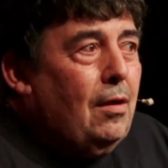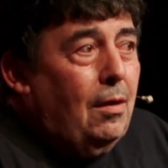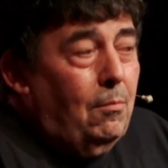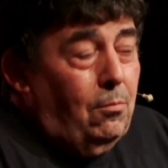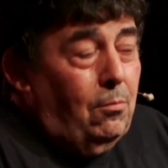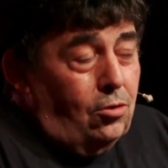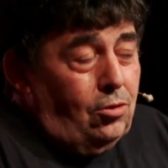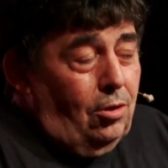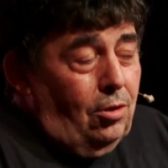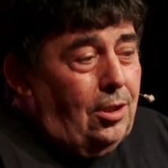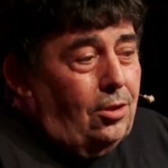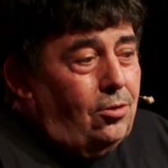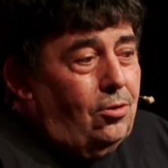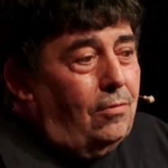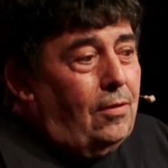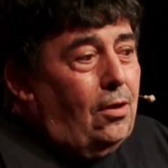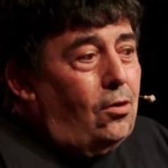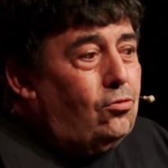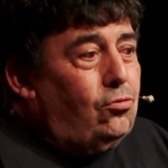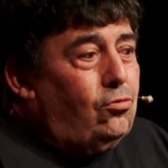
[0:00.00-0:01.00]
Por eso intento
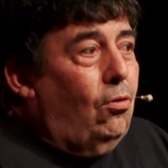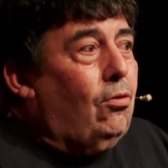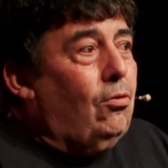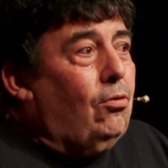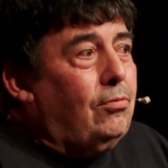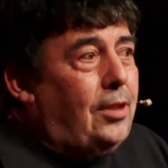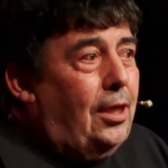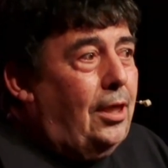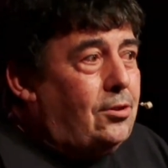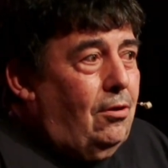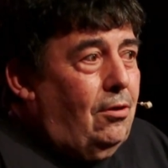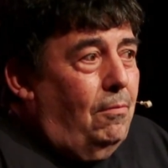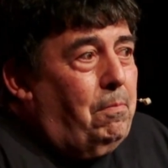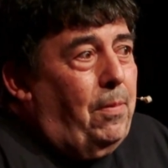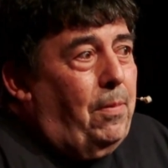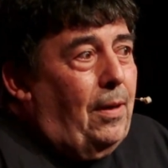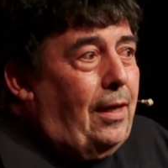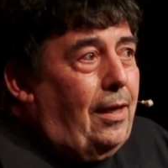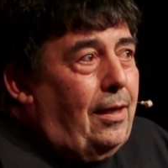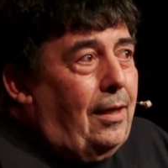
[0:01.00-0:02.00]
daros un contexto
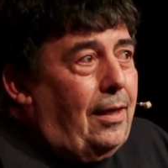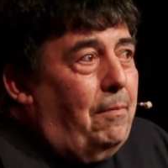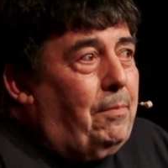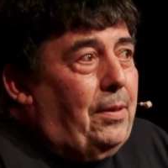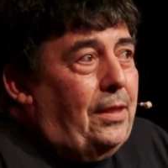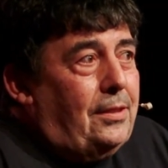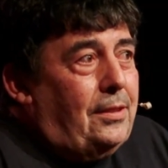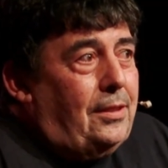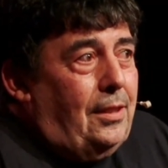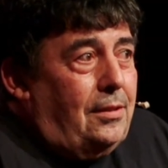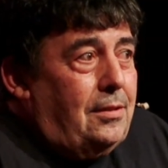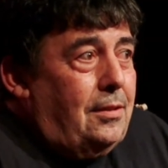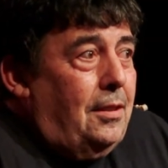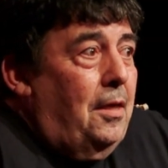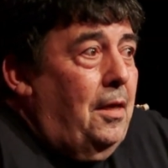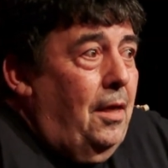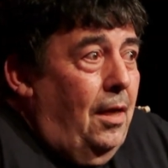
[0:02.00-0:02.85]
para que penséis,